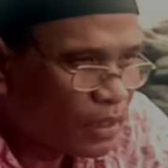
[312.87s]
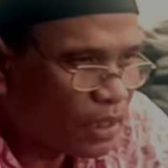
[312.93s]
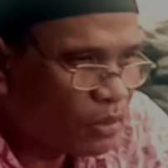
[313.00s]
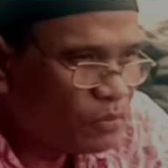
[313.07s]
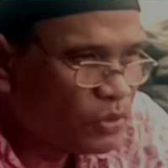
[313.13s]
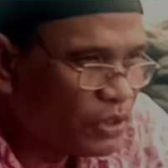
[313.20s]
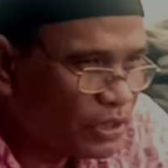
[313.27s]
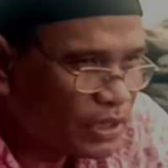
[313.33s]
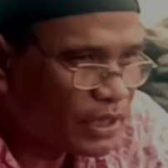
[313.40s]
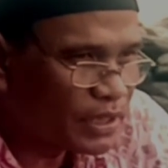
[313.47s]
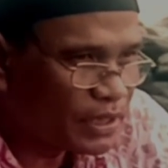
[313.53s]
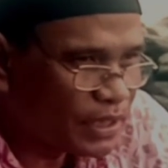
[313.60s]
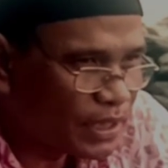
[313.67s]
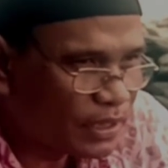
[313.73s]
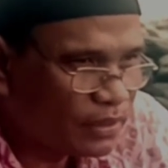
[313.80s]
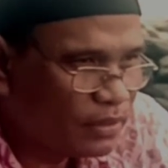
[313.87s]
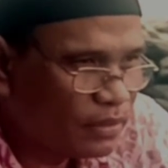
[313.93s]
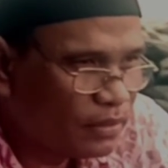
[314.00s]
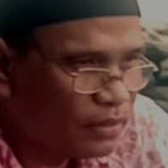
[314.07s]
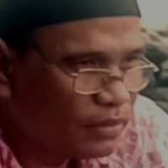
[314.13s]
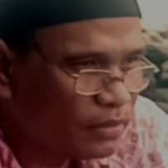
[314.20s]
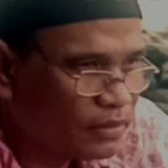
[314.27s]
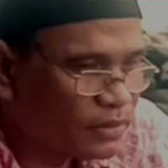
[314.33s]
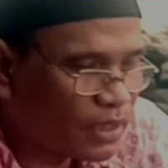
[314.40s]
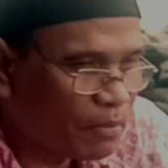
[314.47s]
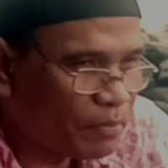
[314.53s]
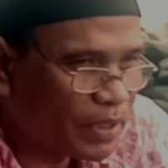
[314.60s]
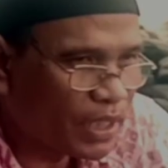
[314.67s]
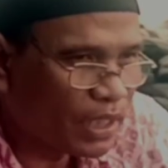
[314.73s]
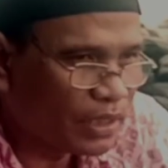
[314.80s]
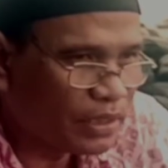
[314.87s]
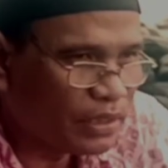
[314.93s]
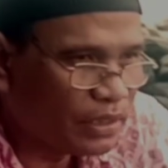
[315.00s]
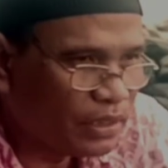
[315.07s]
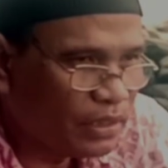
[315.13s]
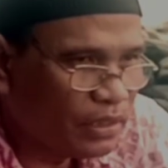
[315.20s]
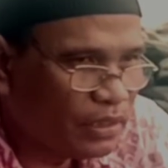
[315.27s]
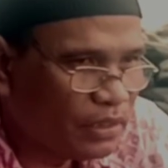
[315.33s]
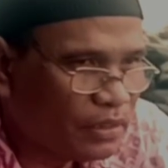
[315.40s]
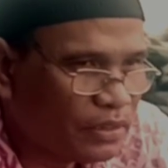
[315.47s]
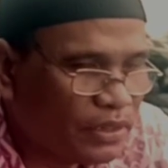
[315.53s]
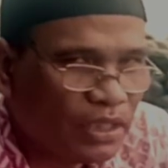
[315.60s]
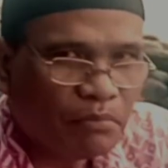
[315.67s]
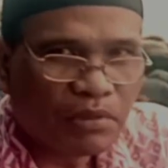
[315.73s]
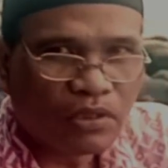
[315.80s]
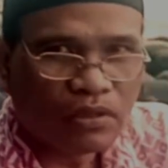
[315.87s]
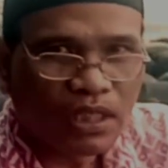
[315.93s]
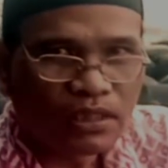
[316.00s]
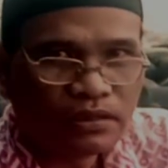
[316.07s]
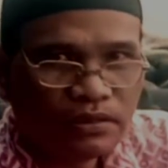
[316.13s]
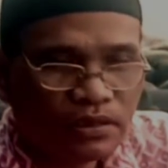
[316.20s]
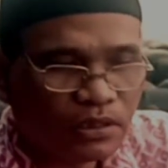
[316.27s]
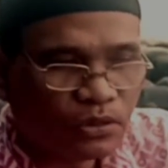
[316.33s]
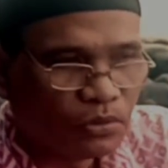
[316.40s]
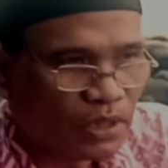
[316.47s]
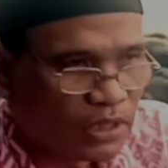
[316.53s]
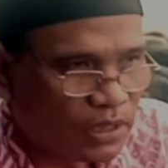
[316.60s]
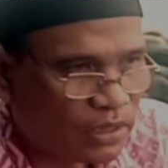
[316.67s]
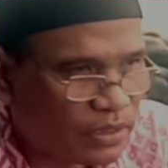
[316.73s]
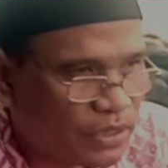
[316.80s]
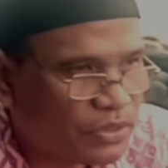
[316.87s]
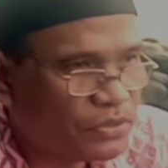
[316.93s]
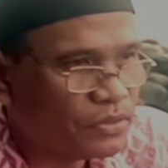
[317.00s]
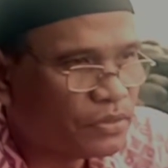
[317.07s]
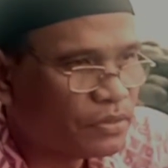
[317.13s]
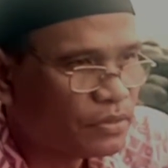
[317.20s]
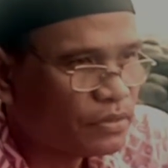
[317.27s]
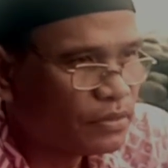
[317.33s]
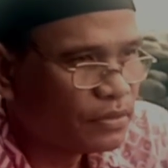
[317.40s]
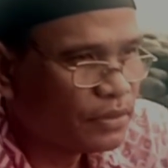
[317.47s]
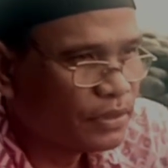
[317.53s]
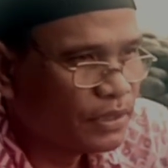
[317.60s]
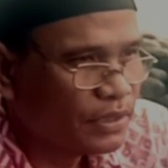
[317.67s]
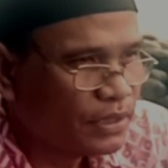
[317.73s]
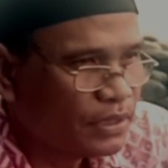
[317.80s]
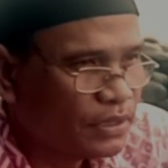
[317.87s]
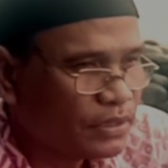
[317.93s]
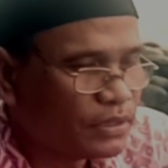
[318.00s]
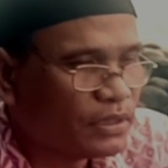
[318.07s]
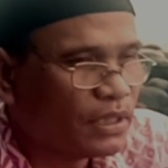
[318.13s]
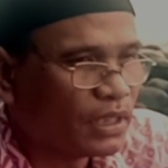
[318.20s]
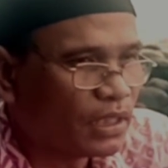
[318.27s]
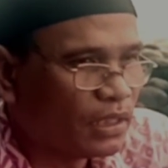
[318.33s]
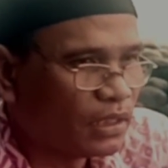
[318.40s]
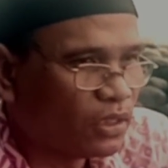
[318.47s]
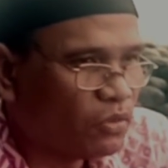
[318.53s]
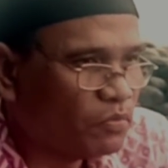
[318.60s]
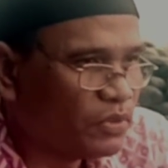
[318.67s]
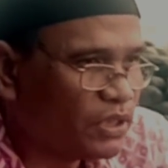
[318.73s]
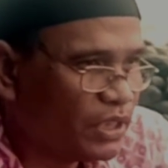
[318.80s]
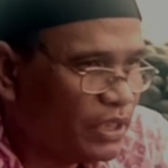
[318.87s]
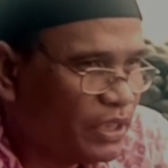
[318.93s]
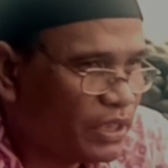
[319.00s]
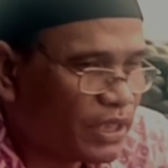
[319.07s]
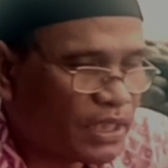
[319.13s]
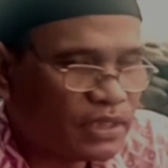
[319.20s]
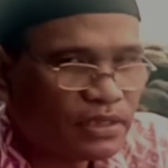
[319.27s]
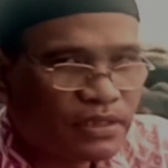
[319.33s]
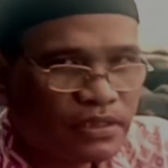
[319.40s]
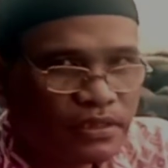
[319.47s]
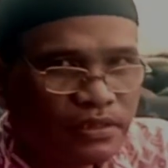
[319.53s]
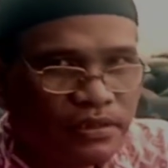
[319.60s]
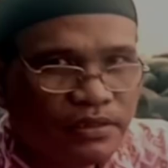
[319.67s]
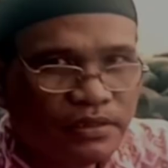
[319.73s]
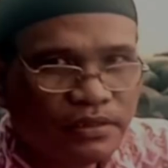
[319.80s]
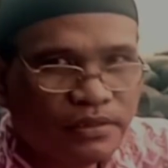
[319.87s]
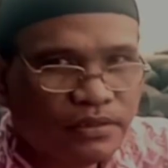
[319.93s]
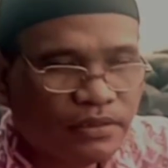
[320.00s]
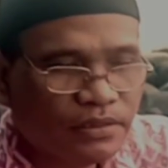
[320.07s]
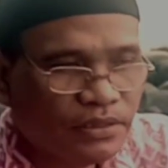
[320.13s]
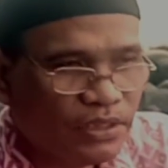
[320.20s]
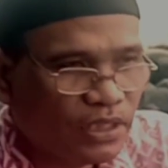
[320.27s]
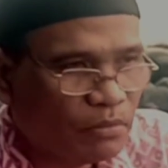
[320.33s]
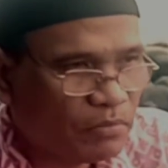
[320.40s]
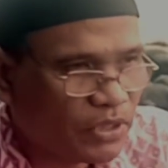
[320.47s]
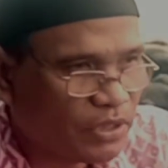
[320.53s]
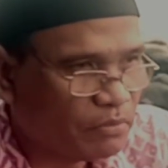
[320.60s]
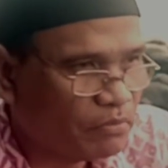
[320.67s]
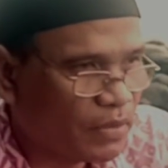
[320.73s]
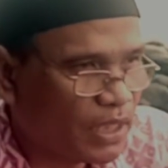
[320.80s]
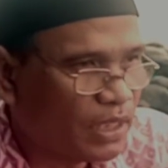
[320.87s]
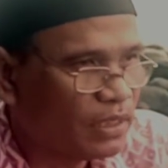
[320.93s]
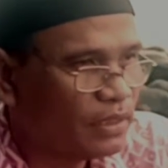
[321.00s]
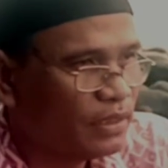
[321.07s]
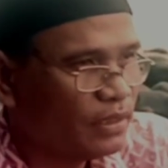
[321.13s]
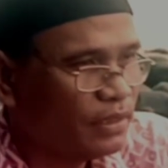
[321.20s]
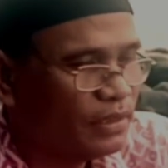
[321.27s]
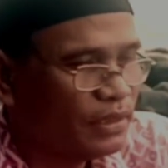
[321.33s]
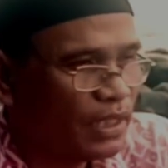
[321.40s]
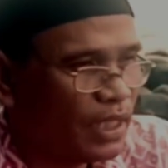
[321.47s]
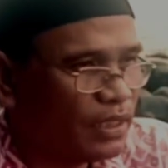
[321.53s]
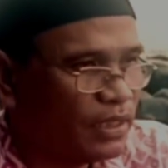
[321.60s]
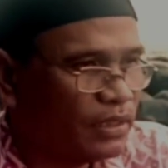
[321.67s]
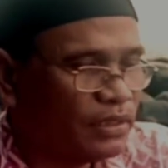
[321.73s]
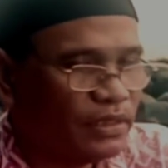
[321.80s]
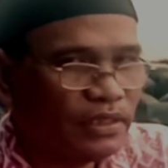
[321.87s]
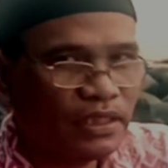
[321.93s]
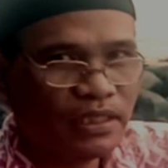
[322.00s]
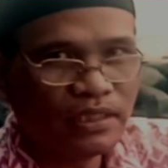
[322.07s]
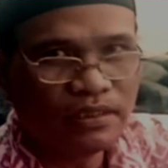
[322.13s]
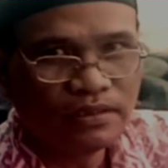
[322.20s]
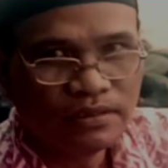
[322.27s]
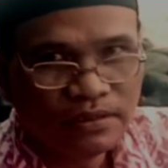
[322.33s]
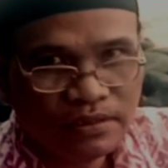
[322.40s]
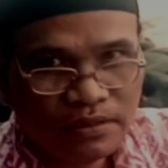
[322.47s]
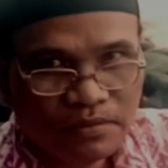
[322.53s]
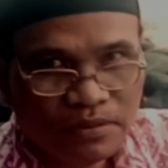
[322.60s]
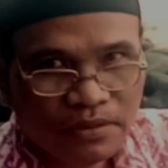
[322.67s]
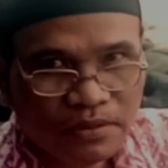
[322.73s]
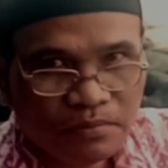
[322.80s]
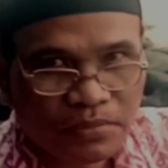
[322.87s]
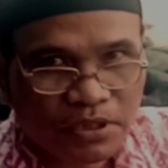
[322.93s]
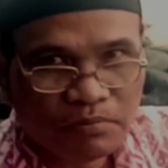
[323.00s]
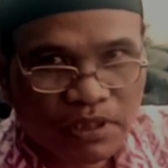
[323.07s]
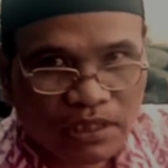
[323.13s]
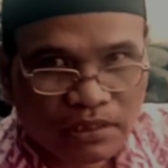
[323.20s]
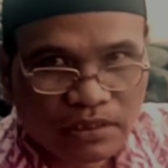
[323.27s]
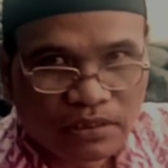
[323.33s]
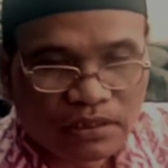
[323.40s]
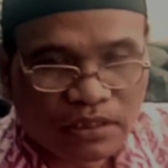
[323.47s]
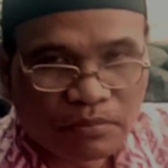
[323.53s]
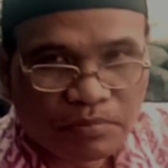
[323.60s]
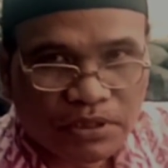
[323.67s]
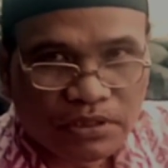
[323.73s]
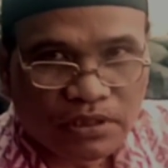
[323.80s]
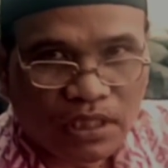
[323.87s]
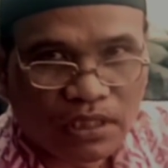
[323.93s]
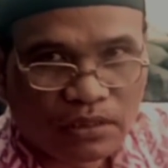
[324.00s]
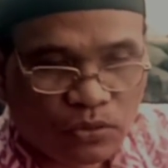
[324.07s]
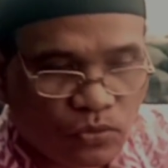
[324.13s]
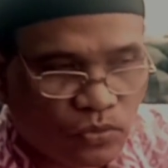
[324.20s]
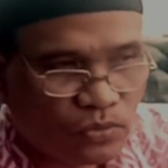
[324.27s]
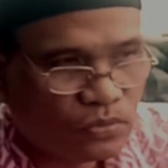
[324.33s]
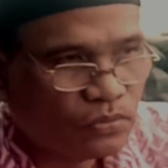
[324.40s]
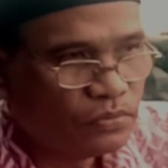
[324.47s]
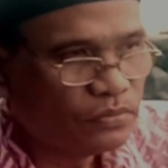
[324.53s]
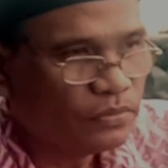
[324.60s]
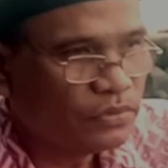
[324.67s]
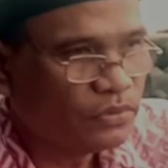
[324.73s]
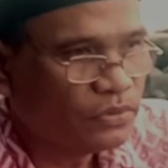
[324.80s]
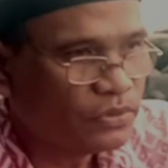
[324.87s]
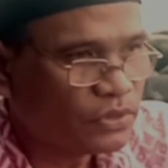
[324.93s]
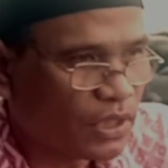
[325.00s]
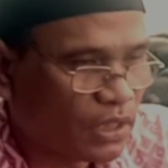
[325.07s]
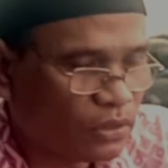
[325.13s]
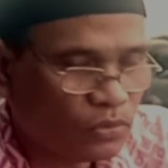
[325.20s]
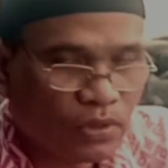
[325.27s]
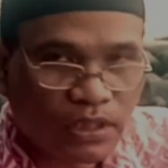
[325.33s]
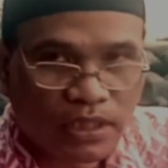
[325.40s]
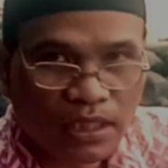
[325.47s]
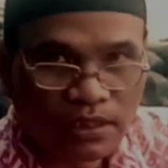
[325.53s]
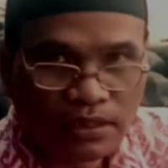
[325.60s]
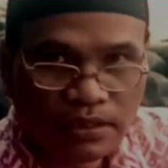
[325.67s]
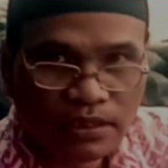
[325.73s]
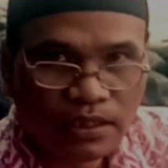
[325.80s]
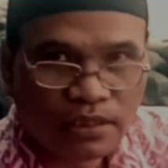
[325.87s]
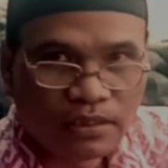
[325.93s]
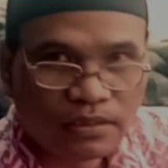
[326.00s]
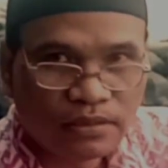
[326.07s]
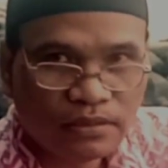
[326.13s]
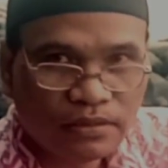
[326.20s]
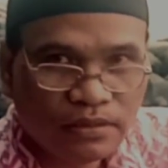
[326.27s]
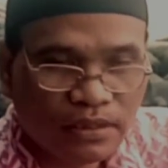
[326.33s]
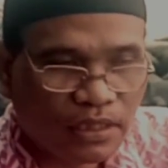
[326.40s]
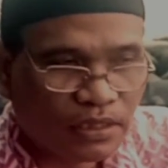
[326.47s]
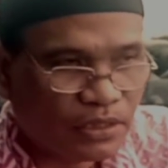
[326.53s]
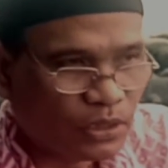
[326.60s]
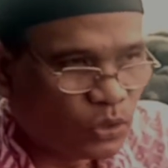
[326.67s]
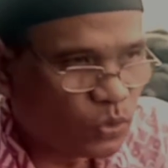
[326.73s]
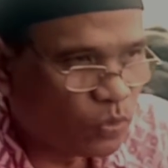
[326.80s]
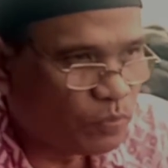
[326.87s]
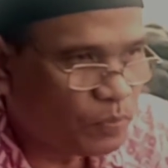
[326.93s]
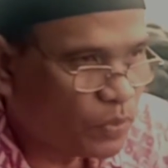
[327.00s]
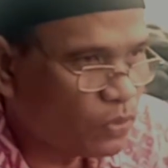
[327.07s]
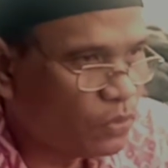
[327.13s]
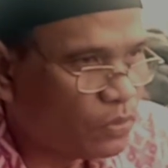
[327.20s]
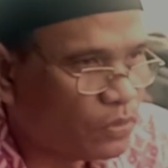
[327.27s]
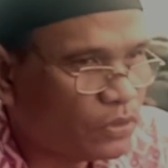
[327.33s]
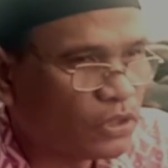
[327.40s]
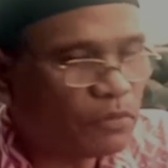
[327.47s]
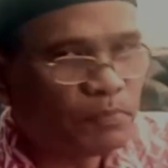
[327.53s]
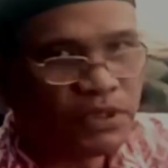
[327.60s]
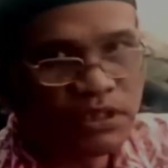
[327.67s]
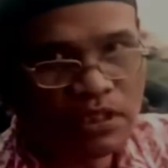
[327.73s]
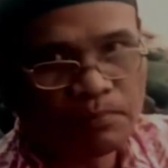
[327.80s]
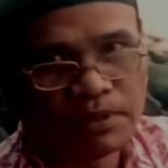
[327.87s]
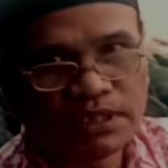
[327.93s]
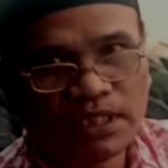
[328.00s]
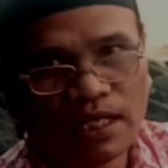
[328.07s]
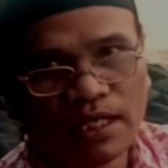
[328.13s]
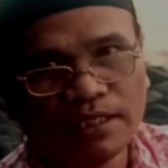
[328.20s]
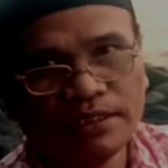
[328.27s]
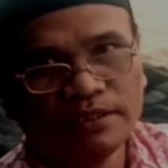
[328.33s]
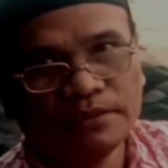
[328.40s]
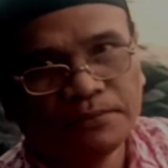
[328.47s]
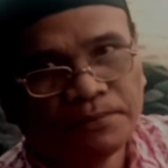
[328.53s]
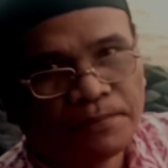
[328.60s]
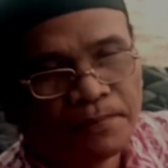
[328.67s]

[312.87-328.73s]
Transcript: kaum Unitarian sampai hari ini dia menolak ketuhanan Yesus sedangkan kaum Trinitas dia menyembah ada tiga pribadi tetapi satu satu adalah tiga dan itu pun terpecah-pecah lagi